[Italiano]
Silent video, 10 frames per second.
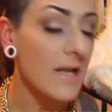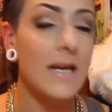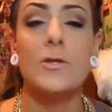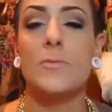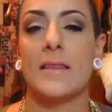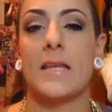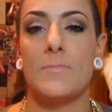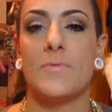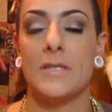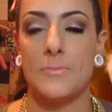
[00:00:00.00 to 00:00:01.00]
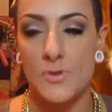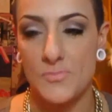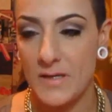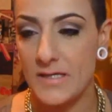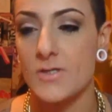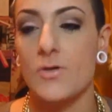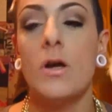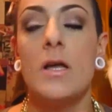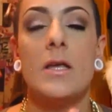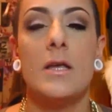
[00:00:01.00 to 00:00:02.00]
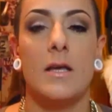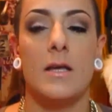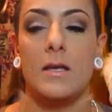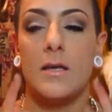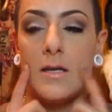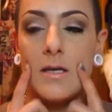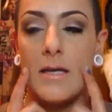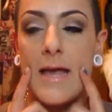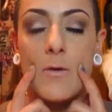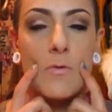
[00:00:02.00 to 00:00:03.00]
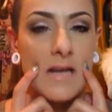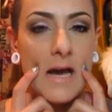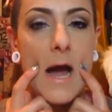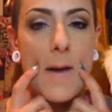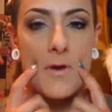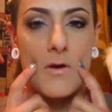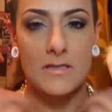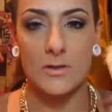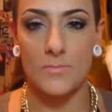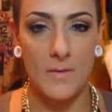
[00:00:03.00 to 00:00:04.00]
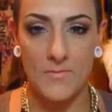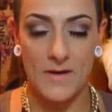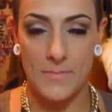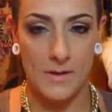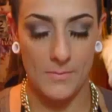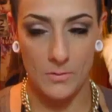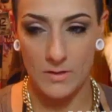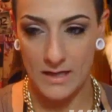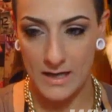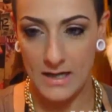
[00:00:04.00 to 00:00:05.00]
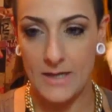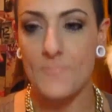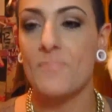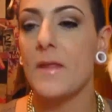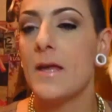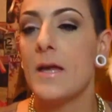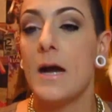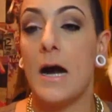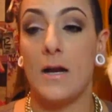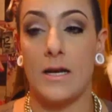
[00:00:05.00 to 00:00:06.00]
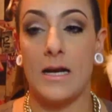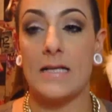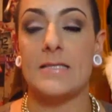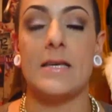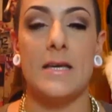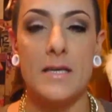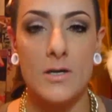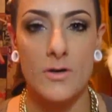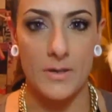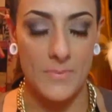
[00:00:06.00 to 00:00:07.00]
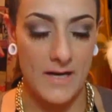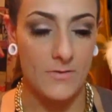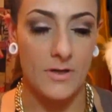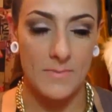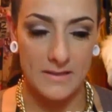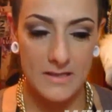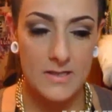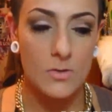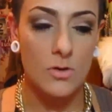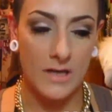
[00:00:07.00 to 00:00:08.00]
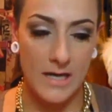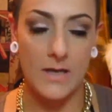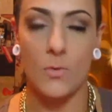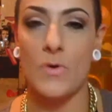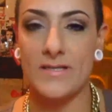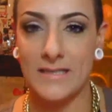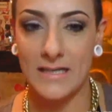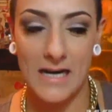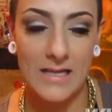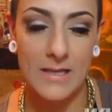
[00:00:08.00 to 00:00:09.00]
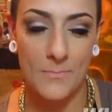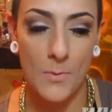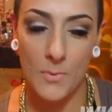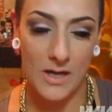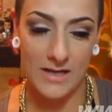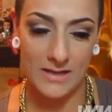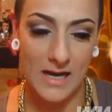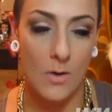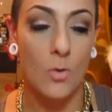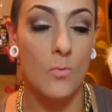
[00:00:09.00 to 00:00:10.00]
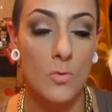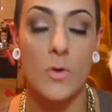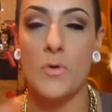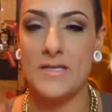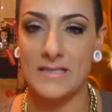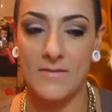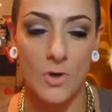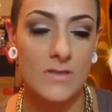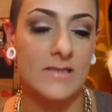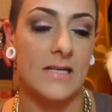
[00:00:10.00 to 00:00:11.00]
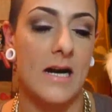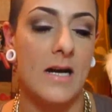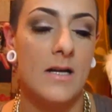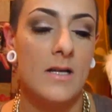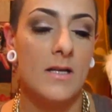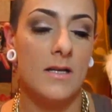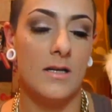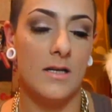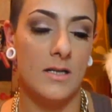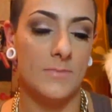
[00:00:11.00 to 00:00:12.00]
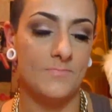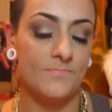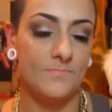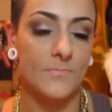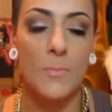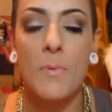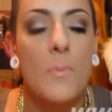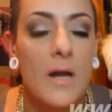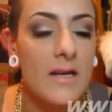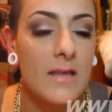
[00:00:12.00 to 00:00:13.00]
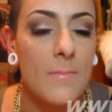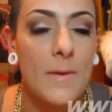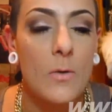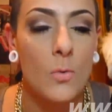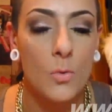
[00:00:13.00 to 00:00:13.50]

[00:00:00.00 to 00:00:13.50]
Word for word: la domanda che mi fate più spesso eh, è quella, ah, mi cosa dobbiamo fare per aprire un canale? Allora ragazze, io ripeto e ribadisco che questa grande popolarità o comunque questa vostra, ehm, non popolarità, ma